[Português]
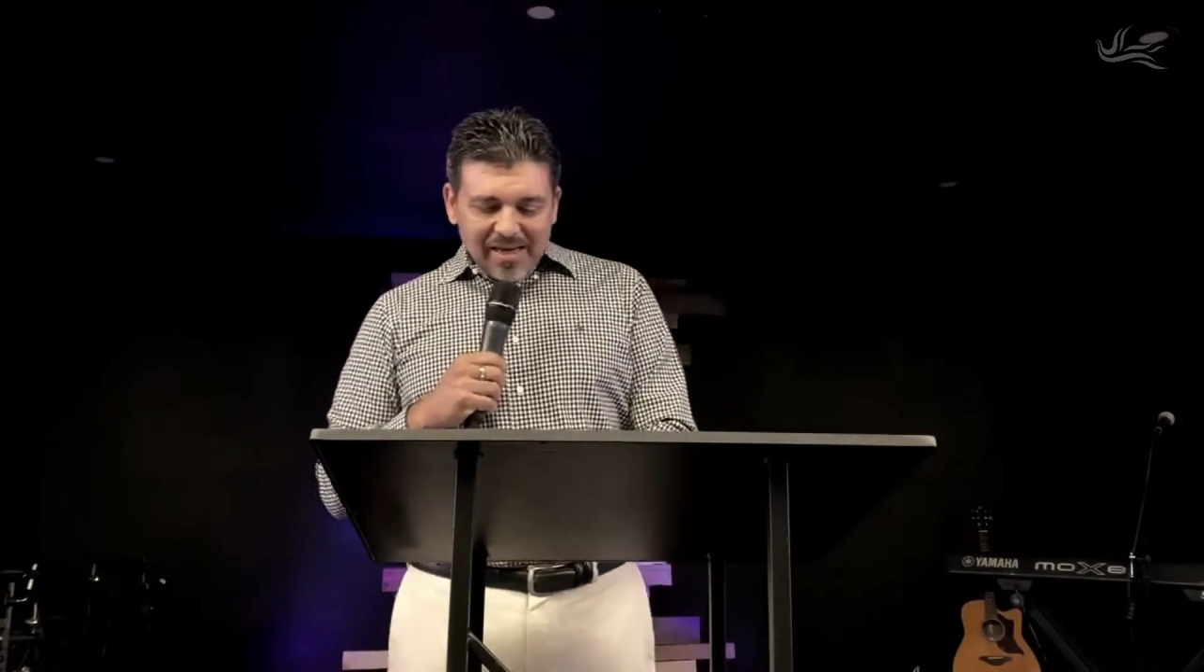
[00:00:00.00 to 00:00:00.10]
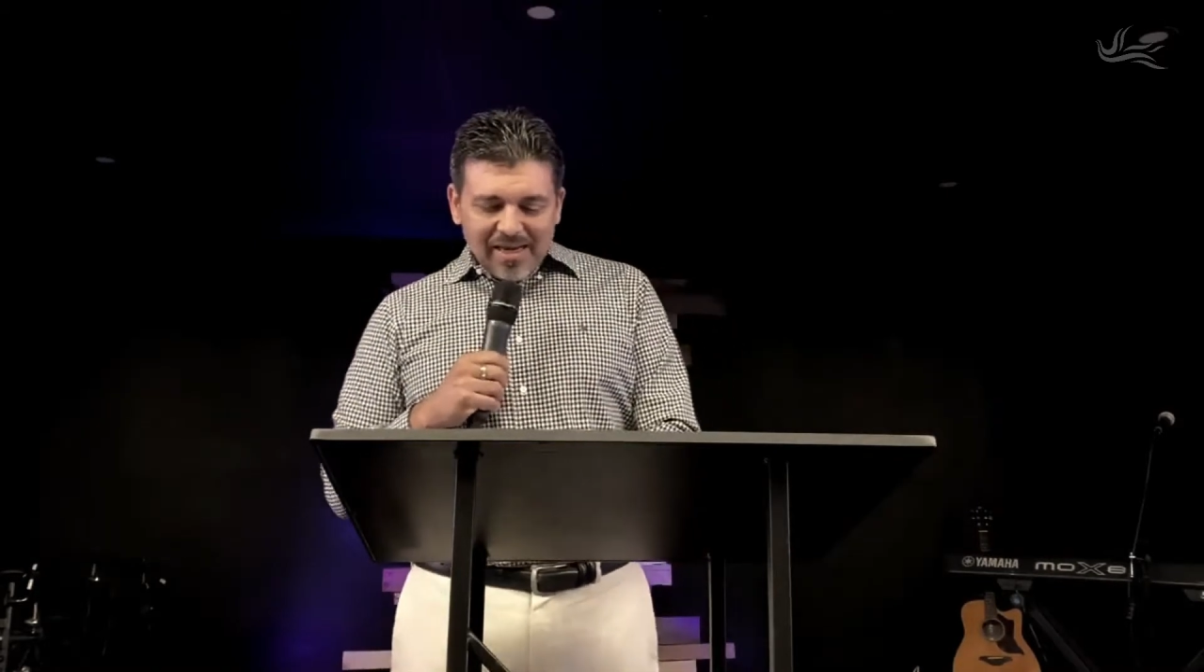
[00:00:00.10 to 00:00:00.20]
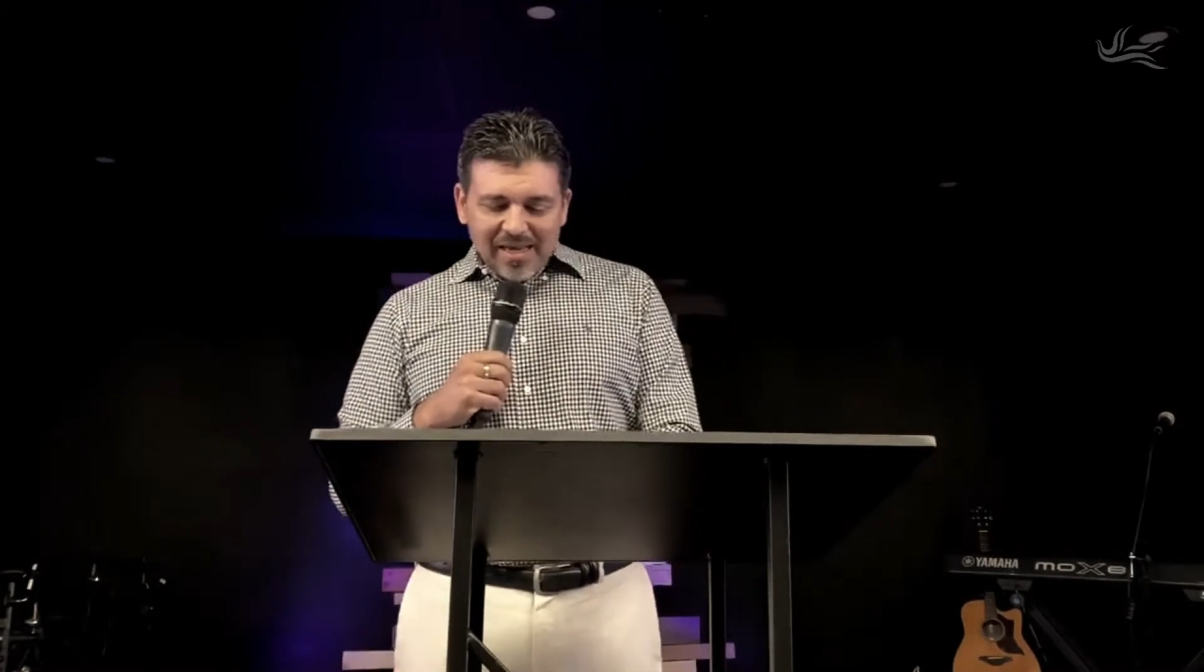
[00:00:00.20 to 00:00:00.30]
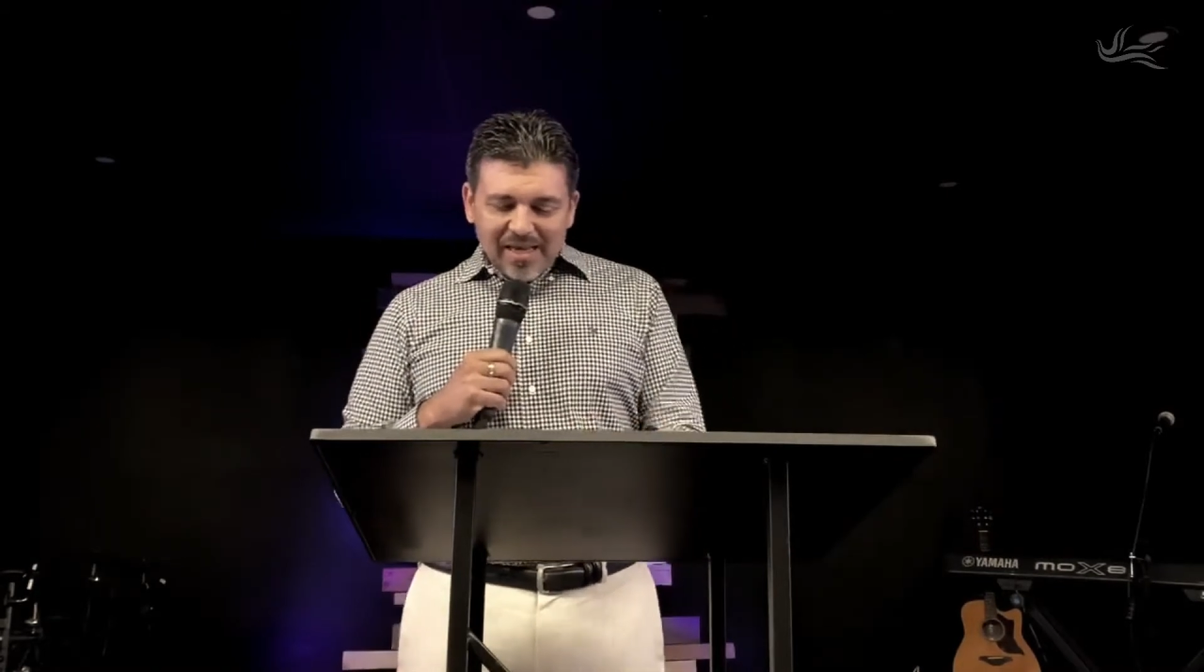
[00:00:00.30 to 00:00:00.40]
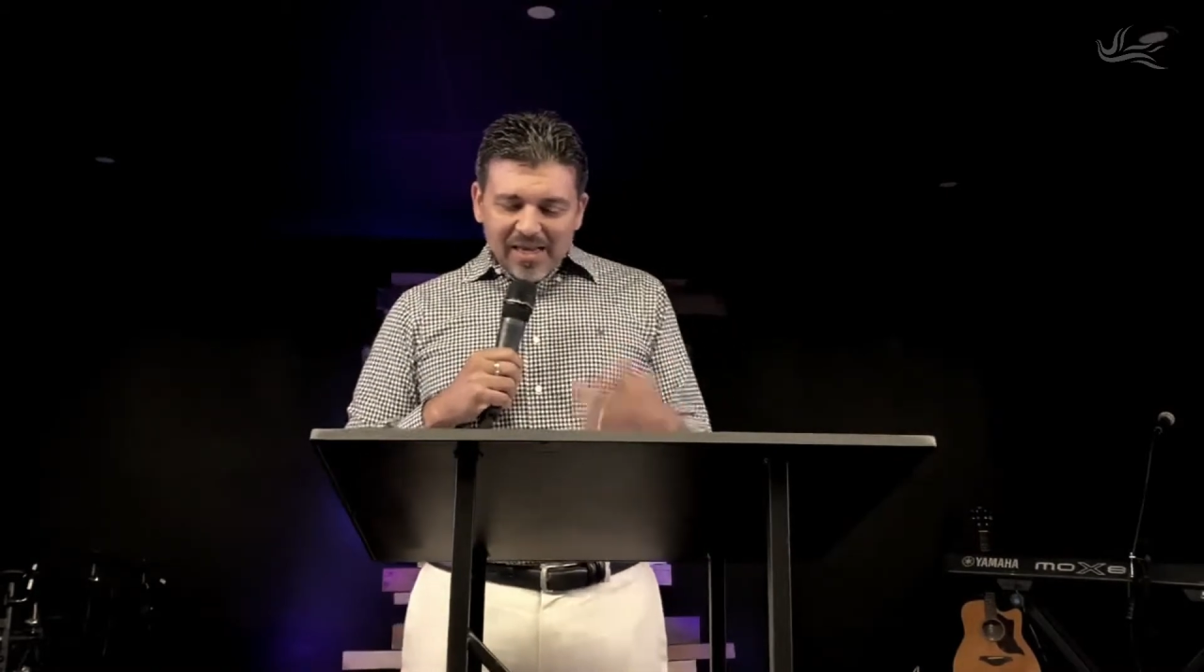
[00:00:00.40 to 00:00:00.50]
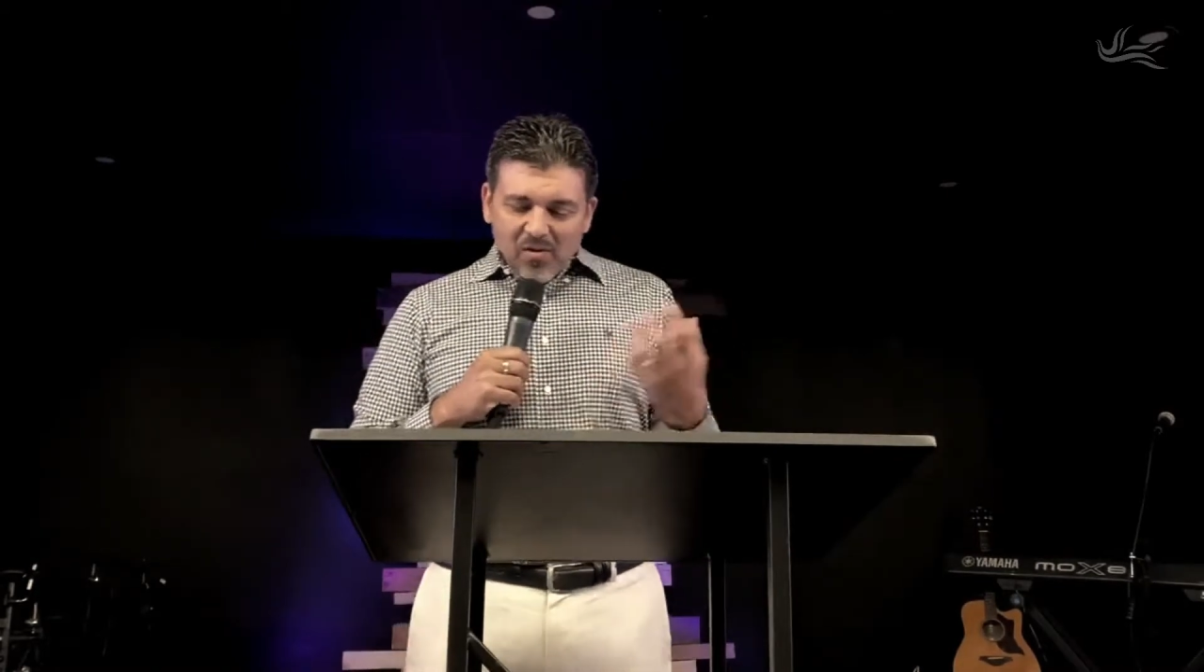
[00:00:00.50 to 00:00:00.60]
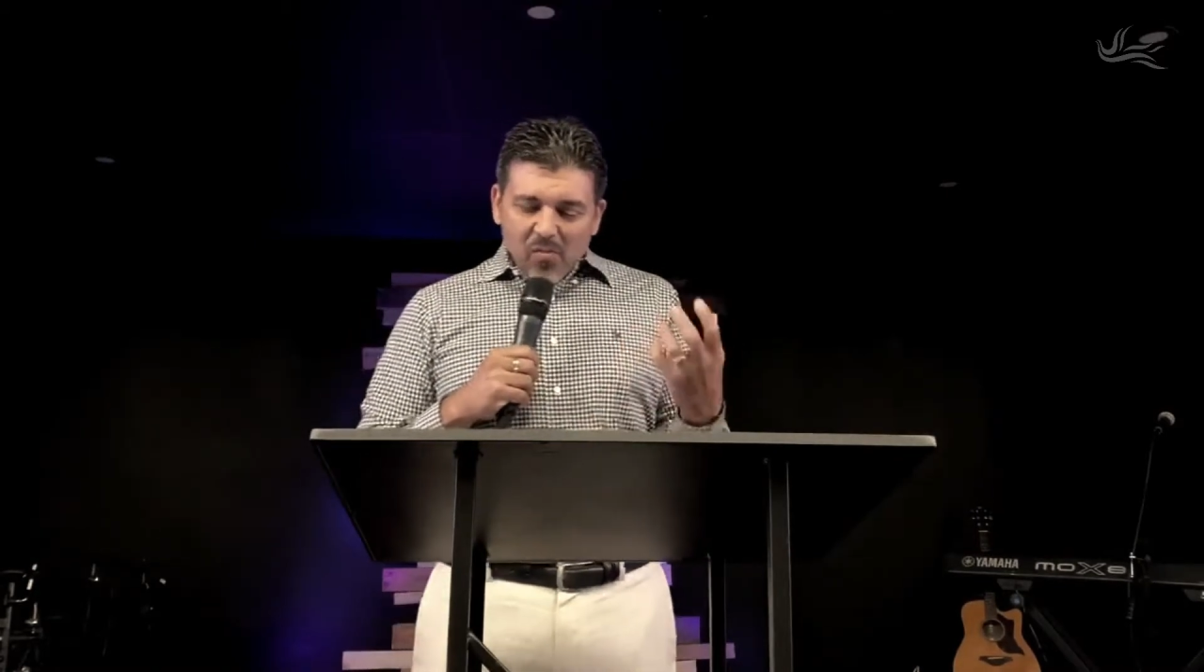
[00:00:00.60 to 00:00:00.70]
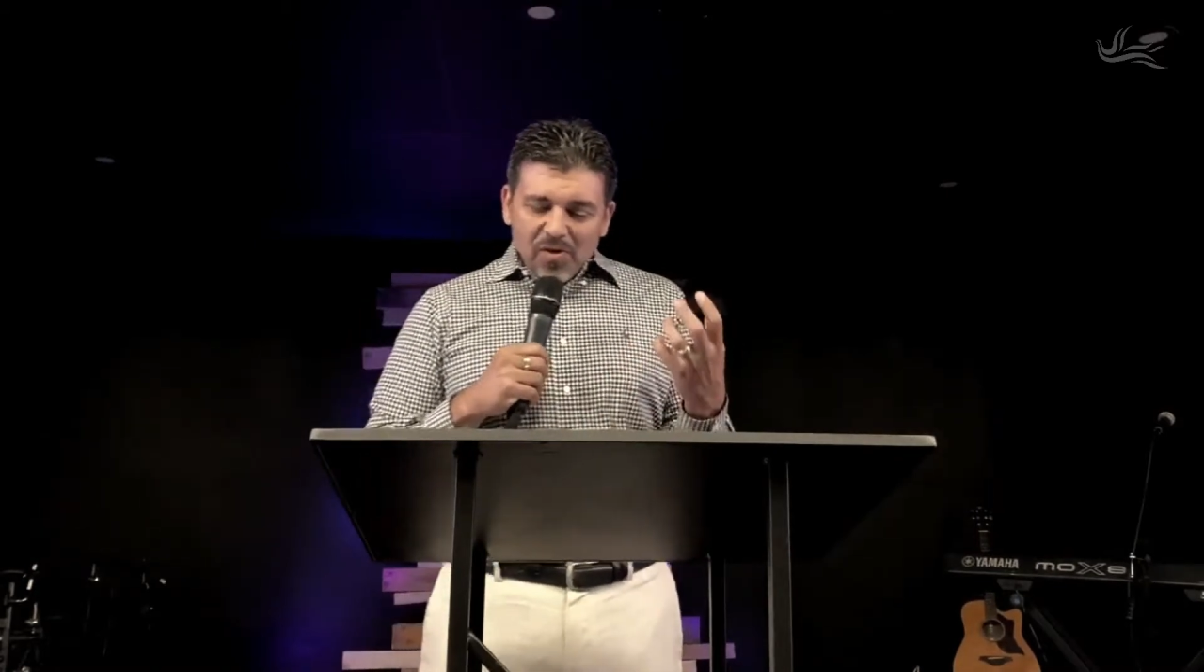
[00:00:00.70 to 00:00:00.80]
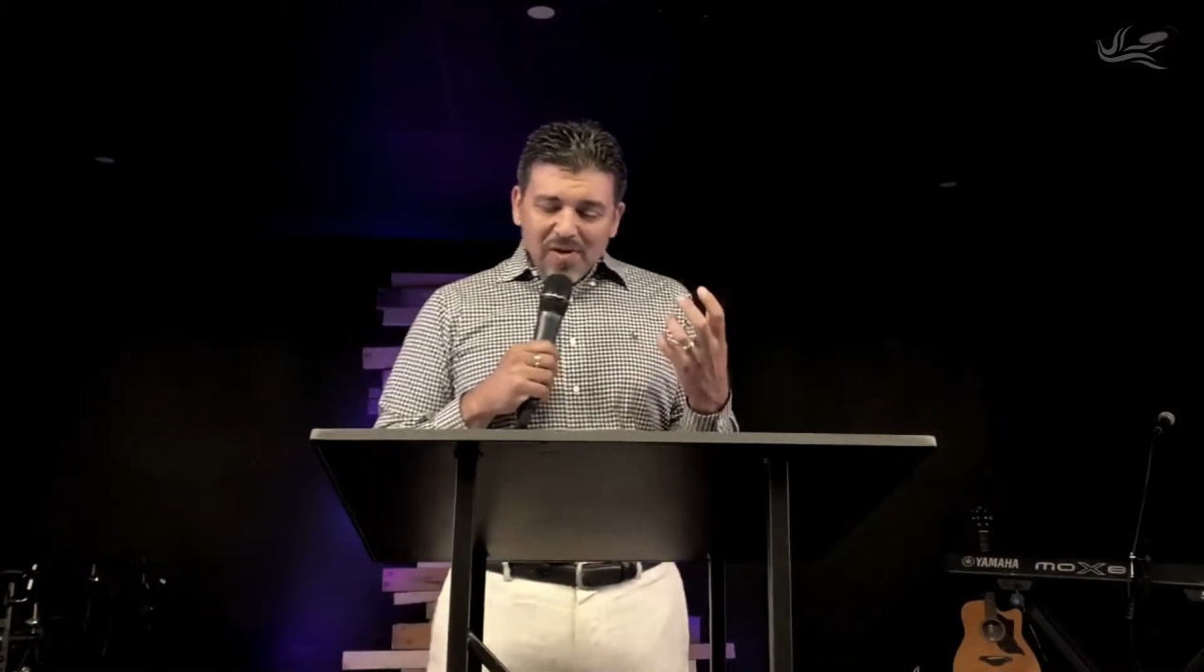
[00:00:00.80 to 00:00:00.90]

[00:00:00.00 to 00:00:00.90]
ele, ele